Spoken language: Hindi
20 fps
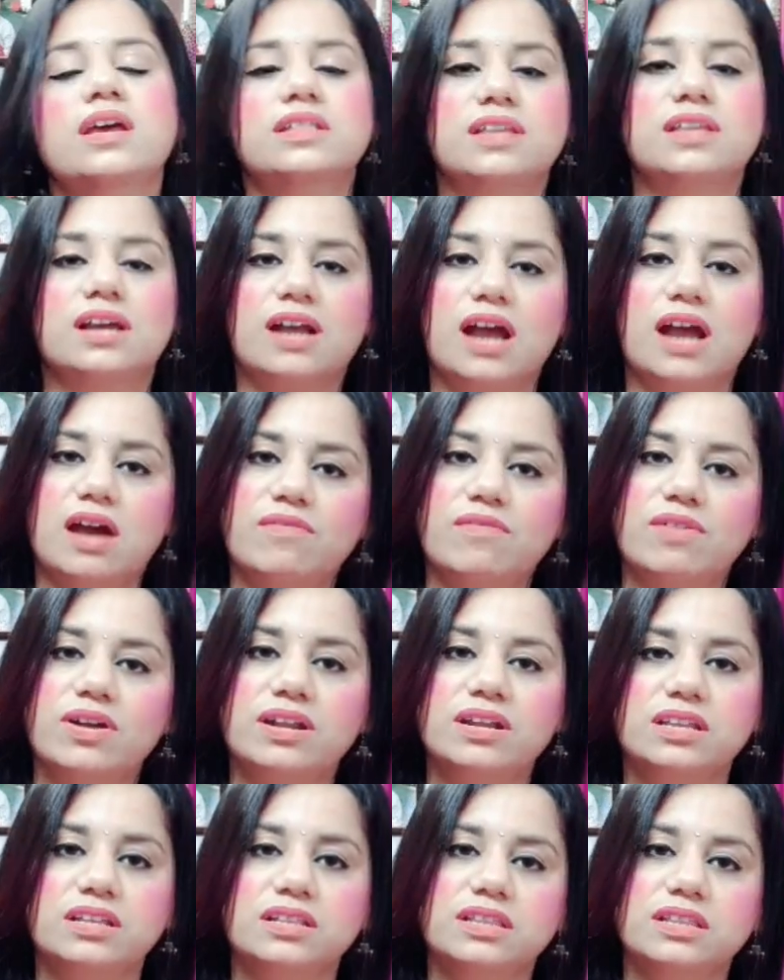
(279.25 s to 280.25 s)
थकावट
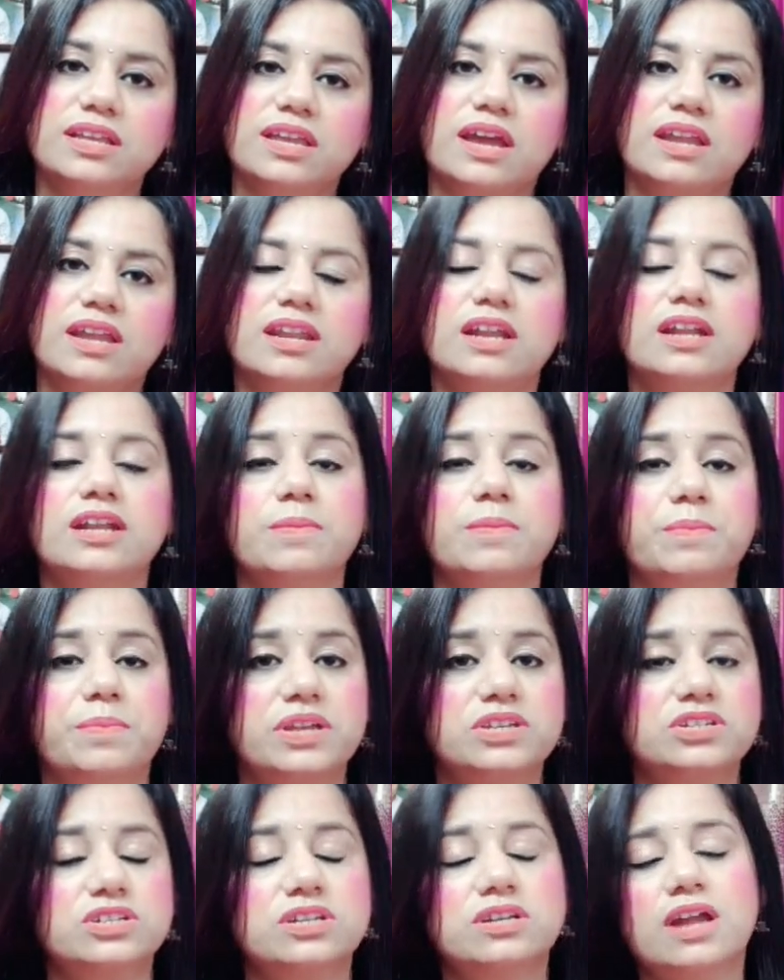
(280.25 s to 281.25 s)
नींद नहीं आना
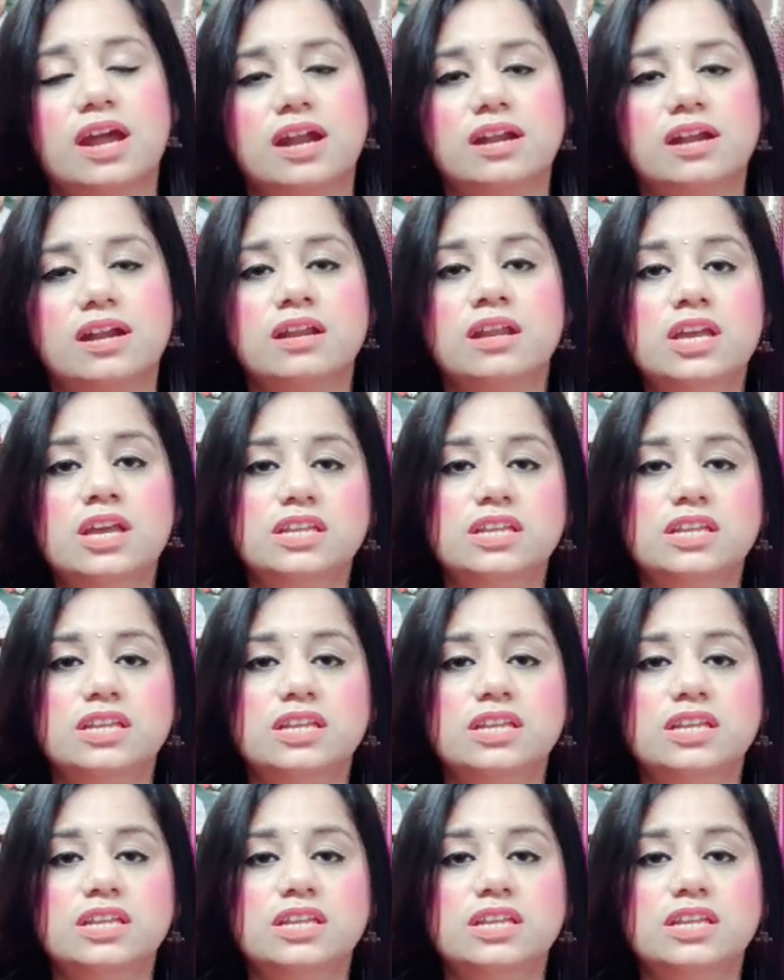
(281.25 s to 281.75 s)
डिप्रेशन हार्ट